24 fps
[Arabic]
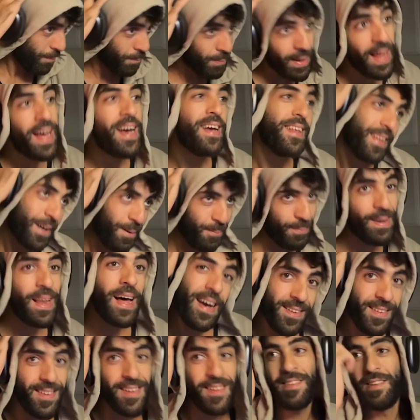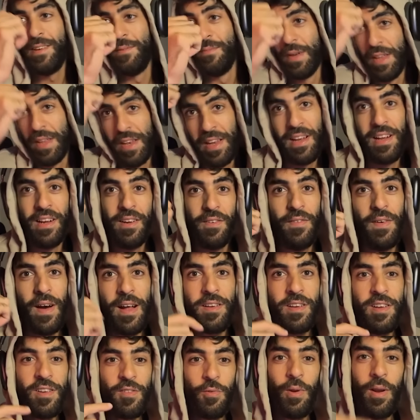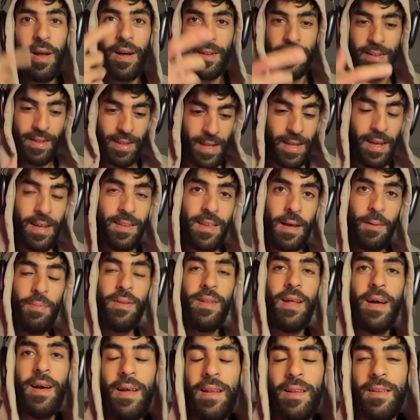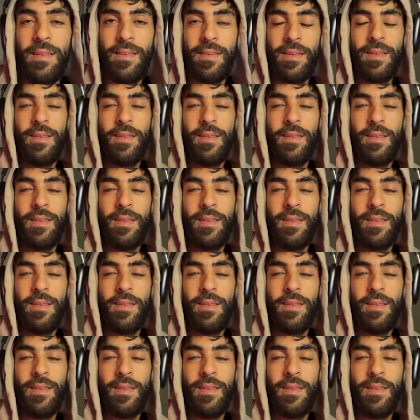بلايزه بلايزه السيمانه اللي فاتت ولا غد ليها صاحبي داخل